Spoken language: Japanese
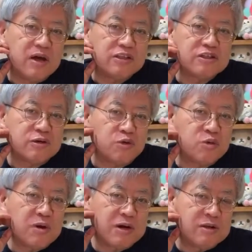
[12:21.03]
まあ、私は
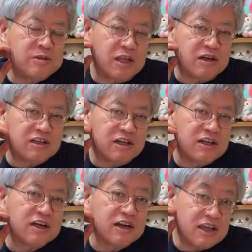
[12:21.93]
言葉割りみたいな違
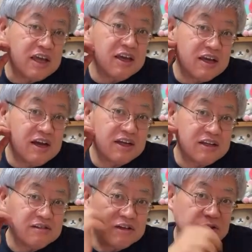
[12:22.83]
いだからね。
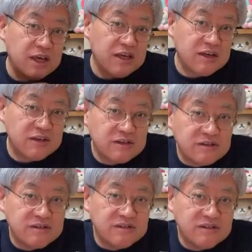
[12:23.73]
切るけどね。
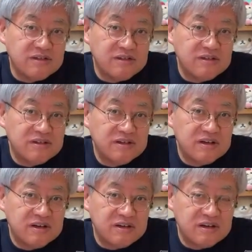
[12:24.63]
うん。で
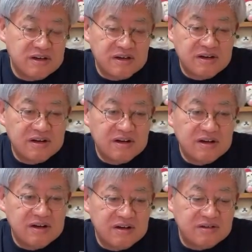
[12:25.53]
も、差はつけない
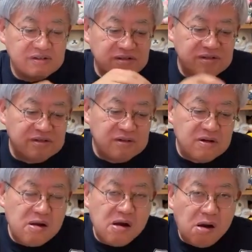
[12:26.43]
でね。うん。
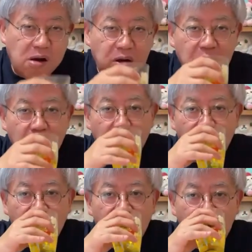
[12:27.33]

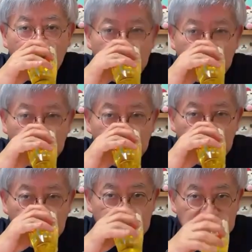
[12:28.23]
で、さっきのところもう
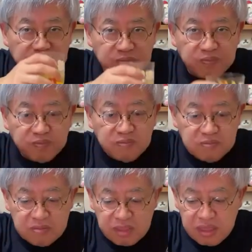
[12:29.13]
一回読んでください。
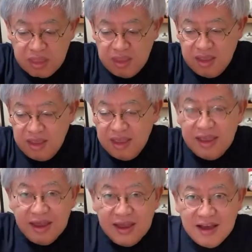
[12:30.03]
読むだけ。
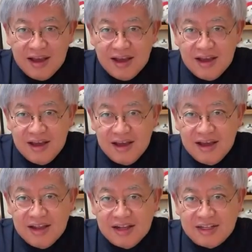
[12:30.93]
えもう一回。
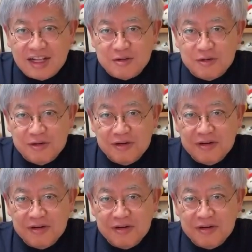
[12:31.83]
何を